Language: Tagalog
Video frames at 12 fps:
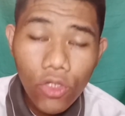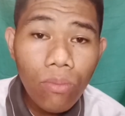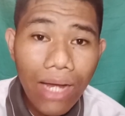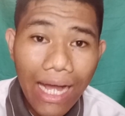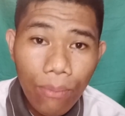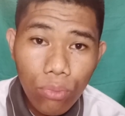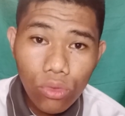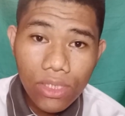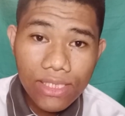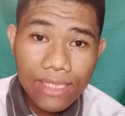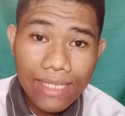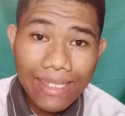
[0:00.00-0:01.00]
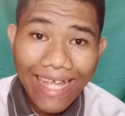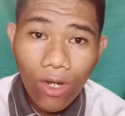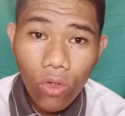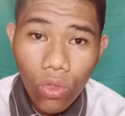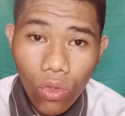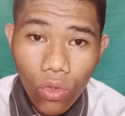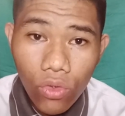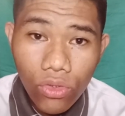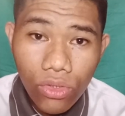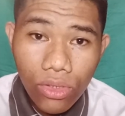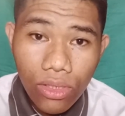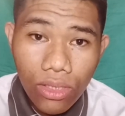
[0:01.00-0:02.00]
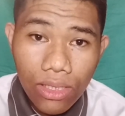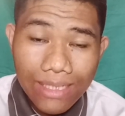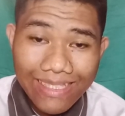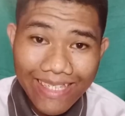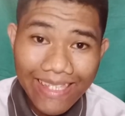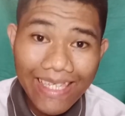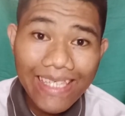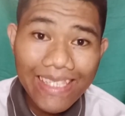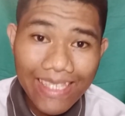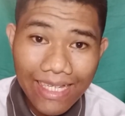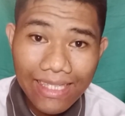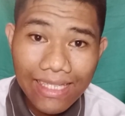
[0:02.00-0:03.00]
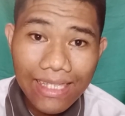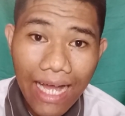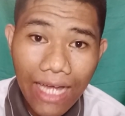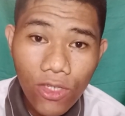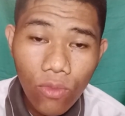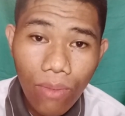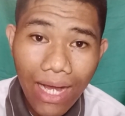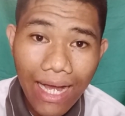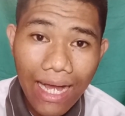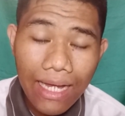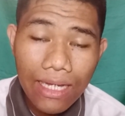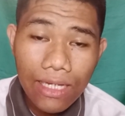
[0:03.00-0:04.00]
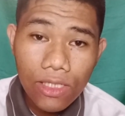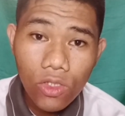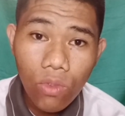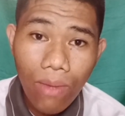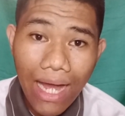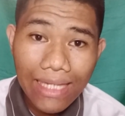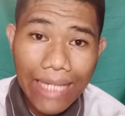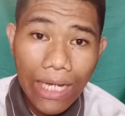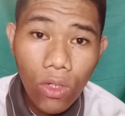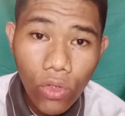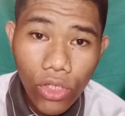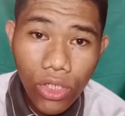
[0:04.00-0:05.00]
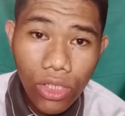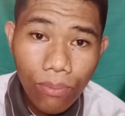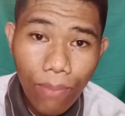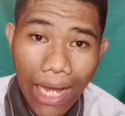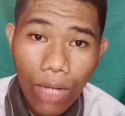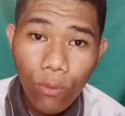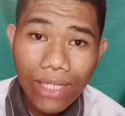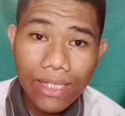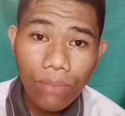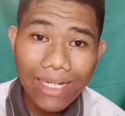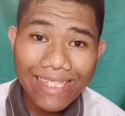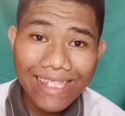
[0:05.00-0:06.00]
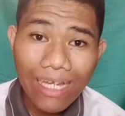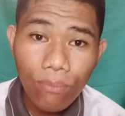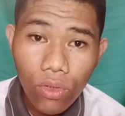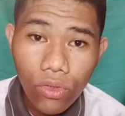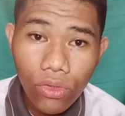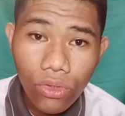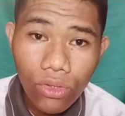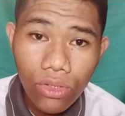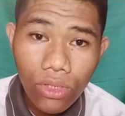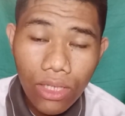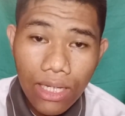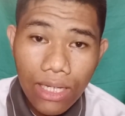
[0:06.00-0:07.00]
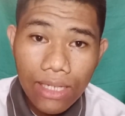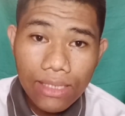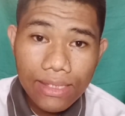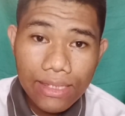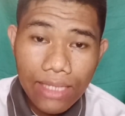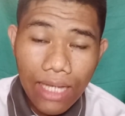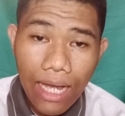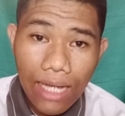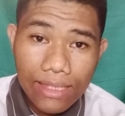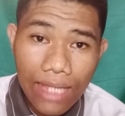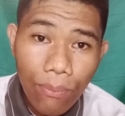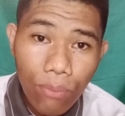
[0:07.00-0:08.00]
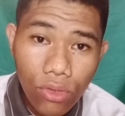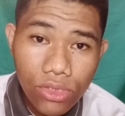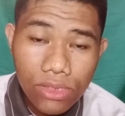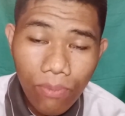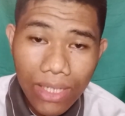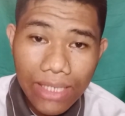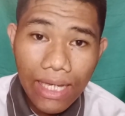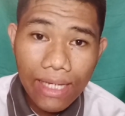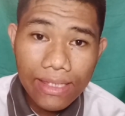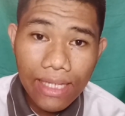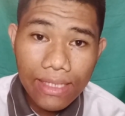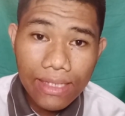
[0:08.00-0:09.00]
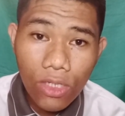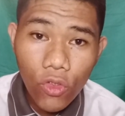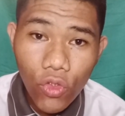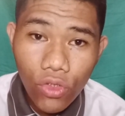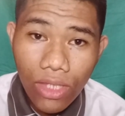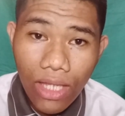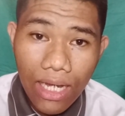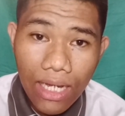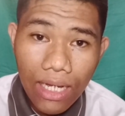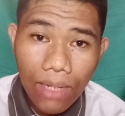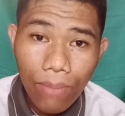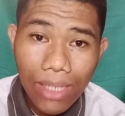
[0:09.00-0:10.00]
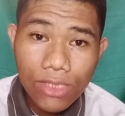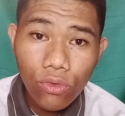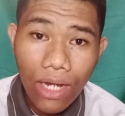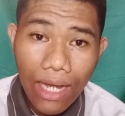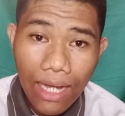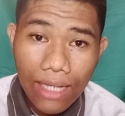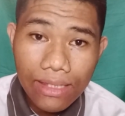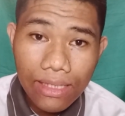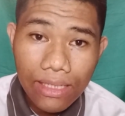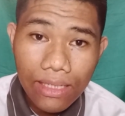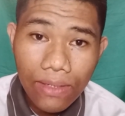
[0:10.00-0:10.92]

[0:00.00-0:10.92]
Yung mga pulis na naroroon, sinisita nila yung mga lumalangoy, bawal na magtapon. At tapos may nakita rin ako doon na basurahan.